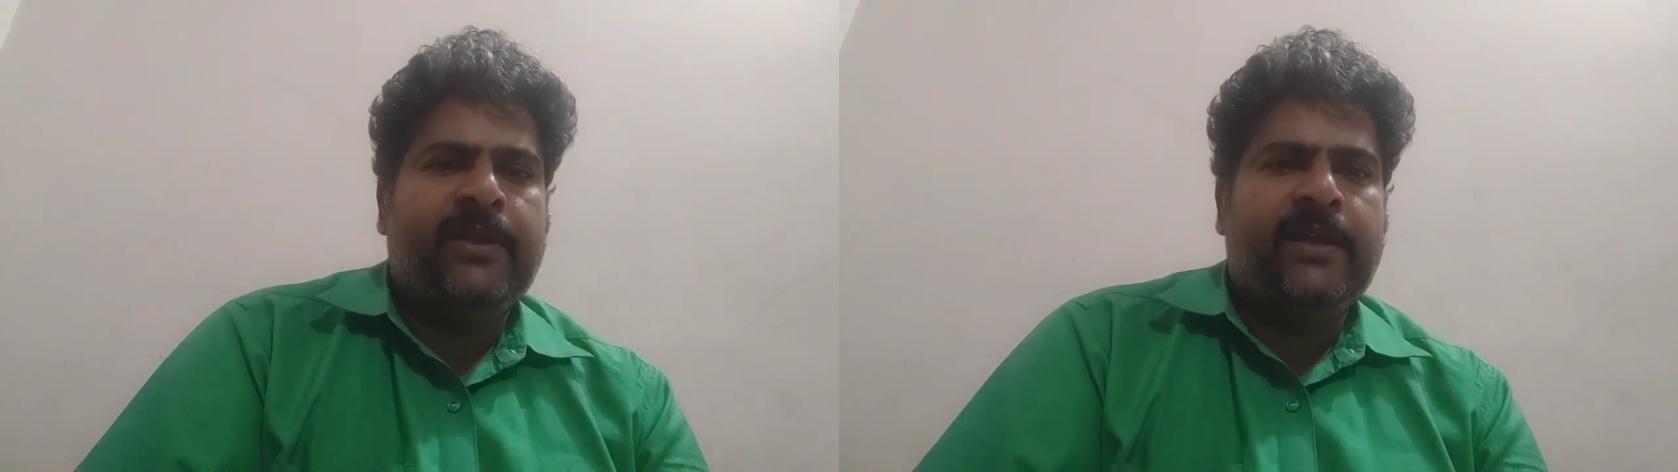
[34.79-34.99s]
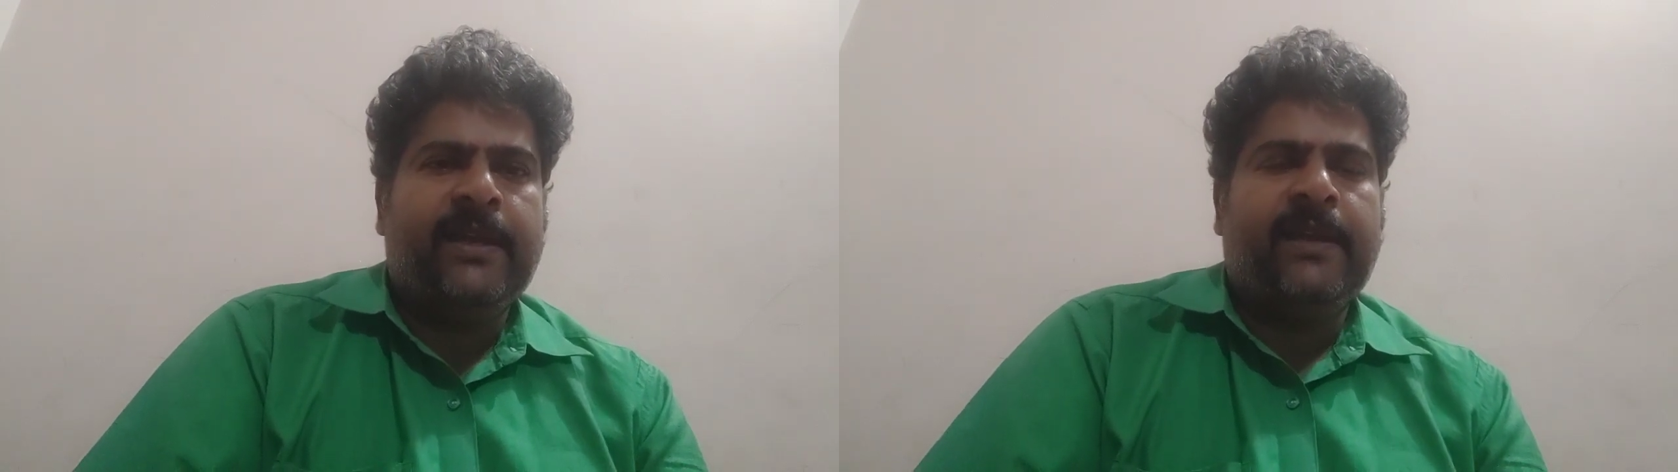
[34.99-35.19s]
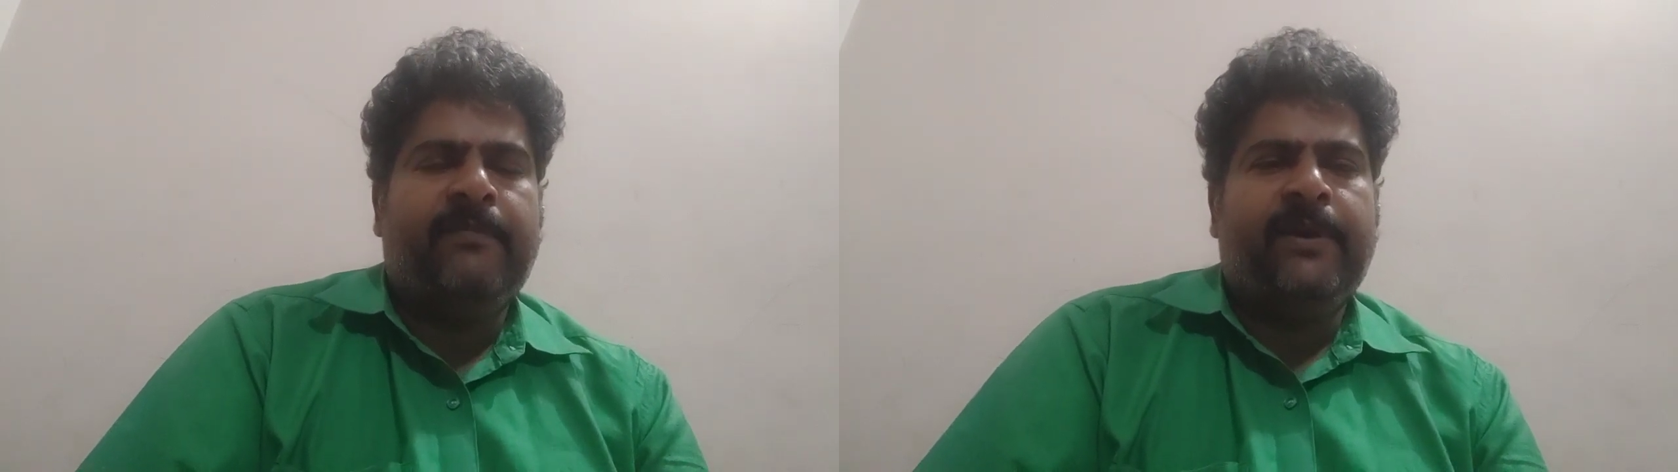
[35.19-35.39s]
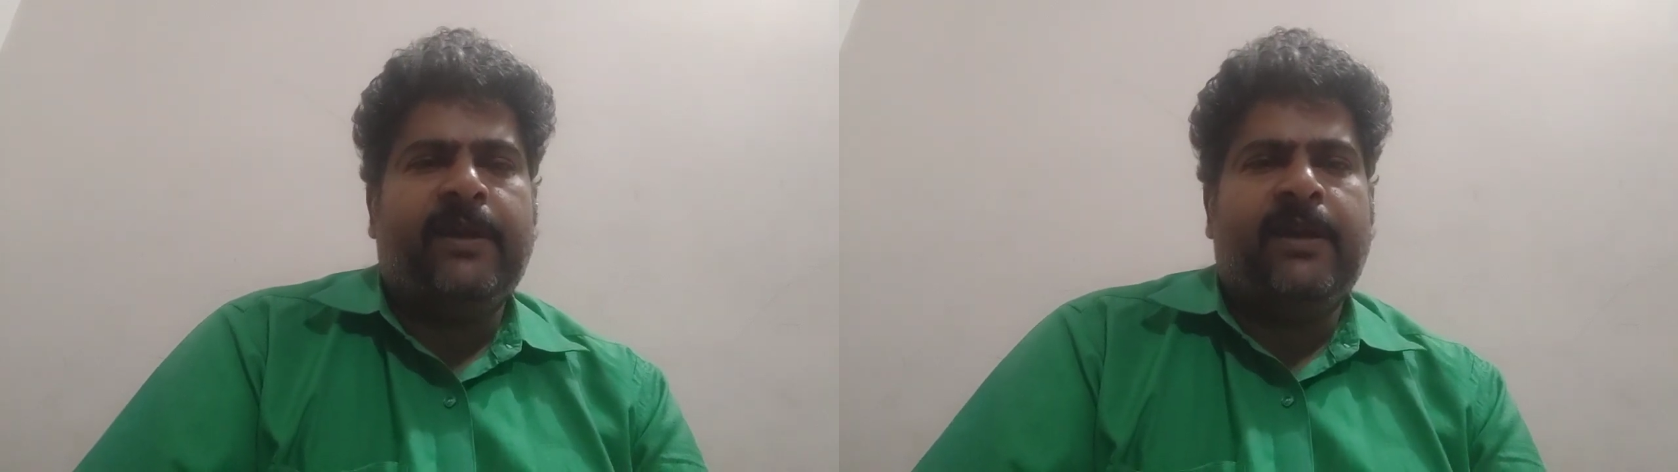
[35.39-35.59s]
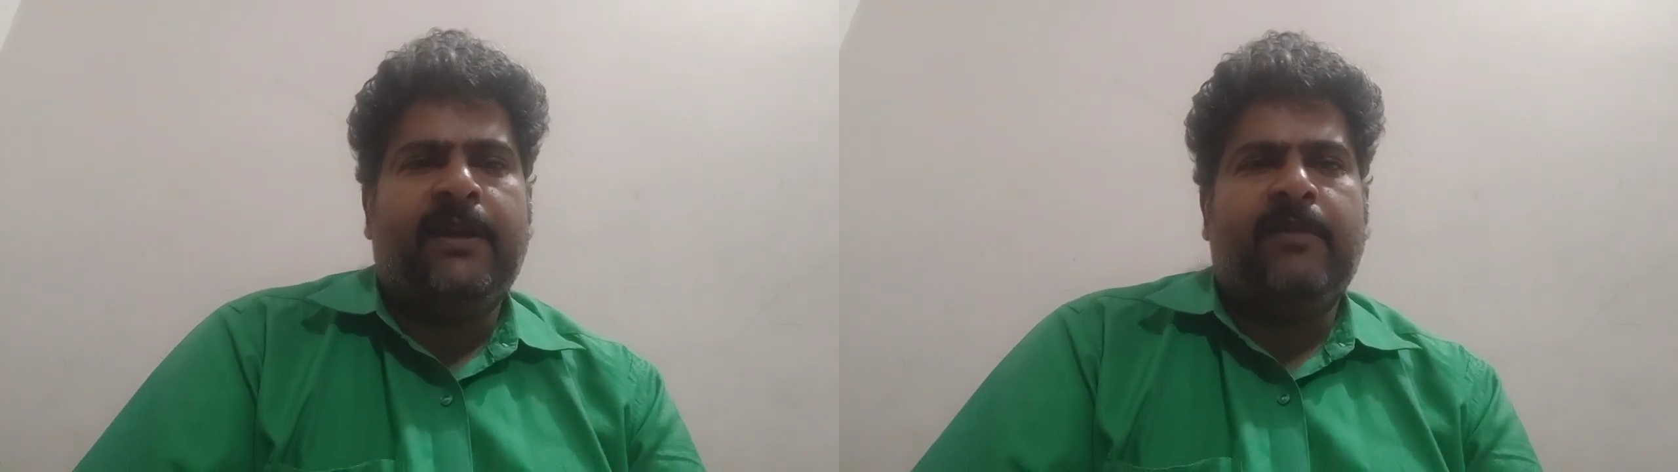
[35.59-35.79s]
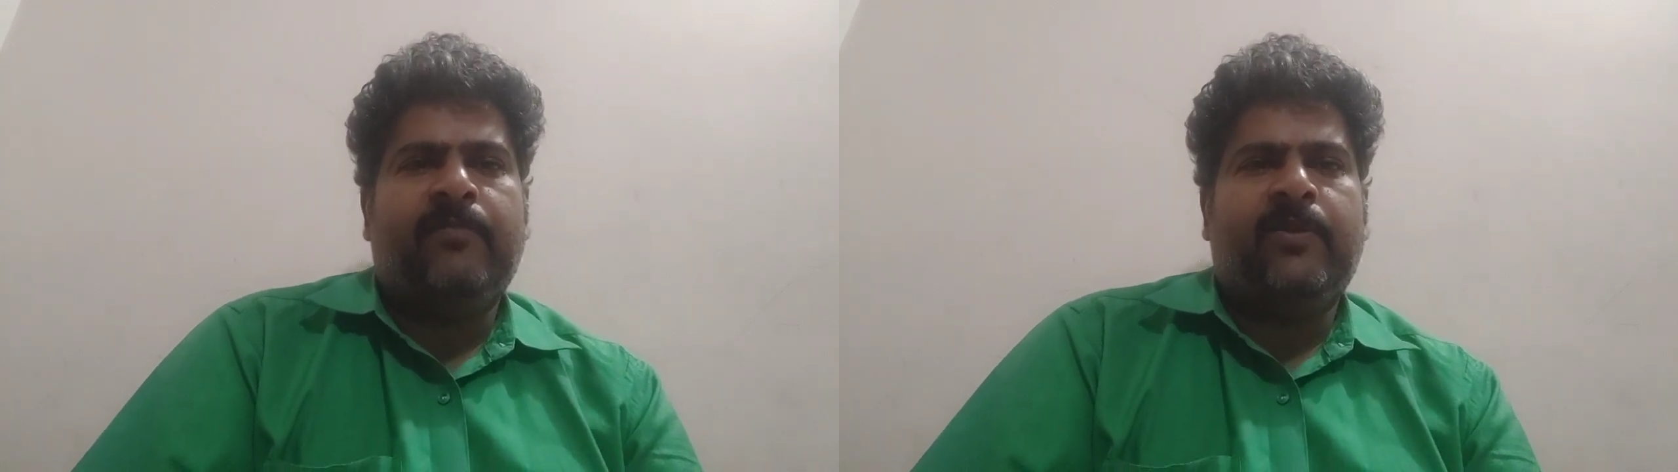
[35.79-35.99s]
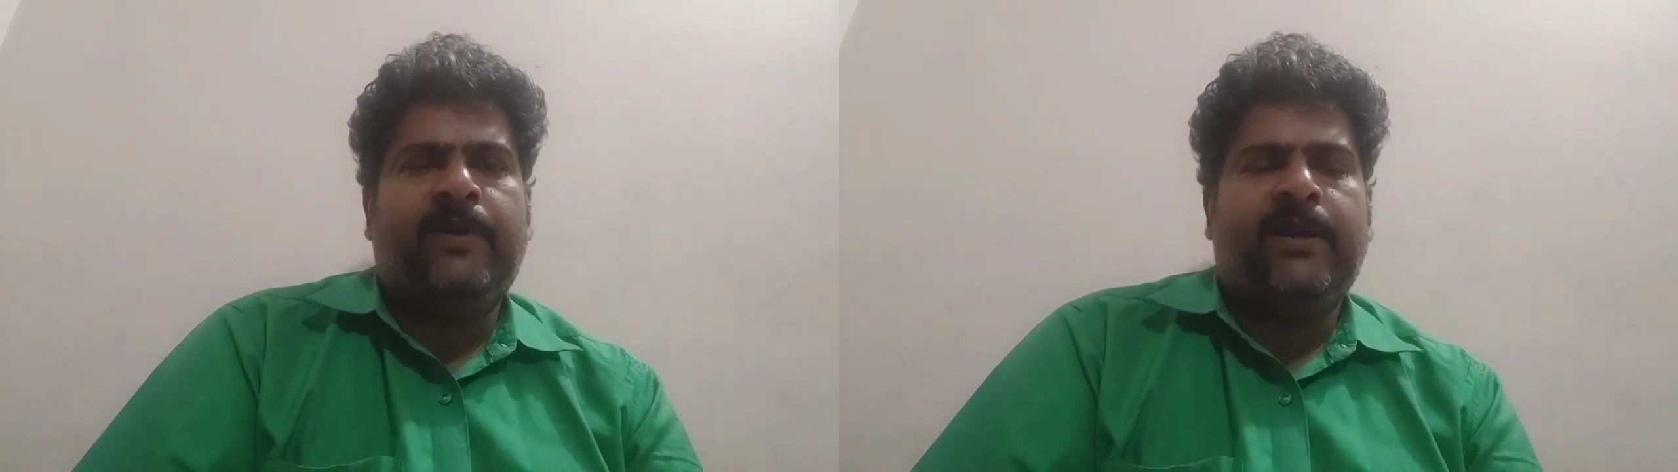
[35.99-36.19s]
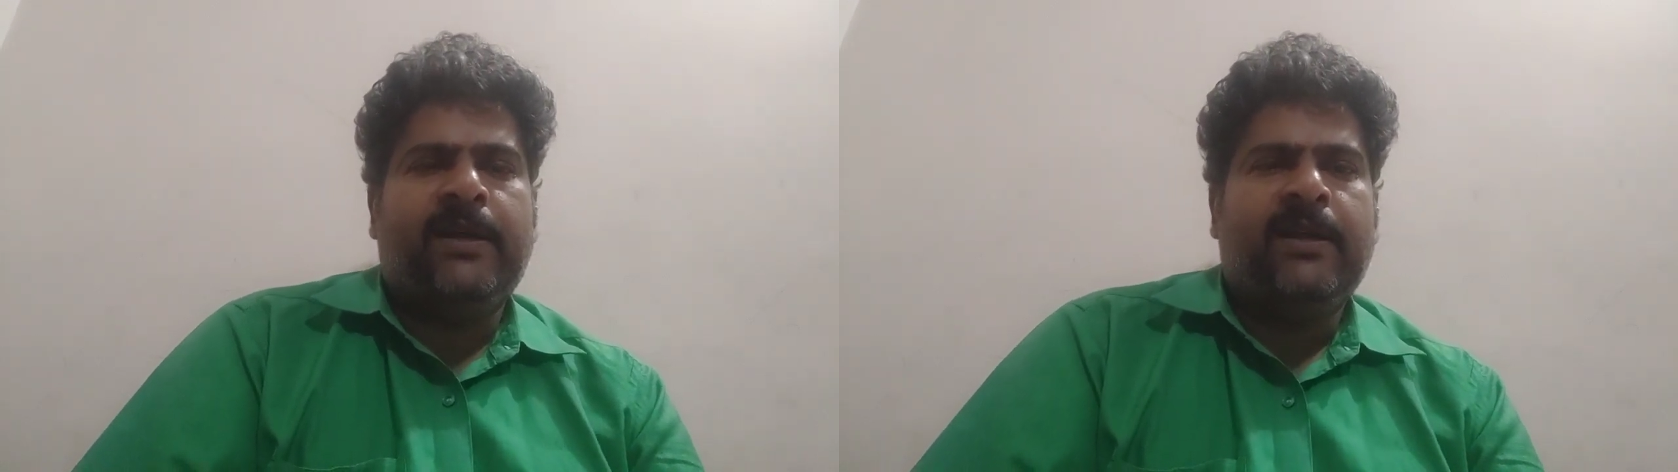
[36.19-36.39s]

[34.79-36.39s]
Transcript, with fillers: இயற்கை பேராற்றல் மூலமாக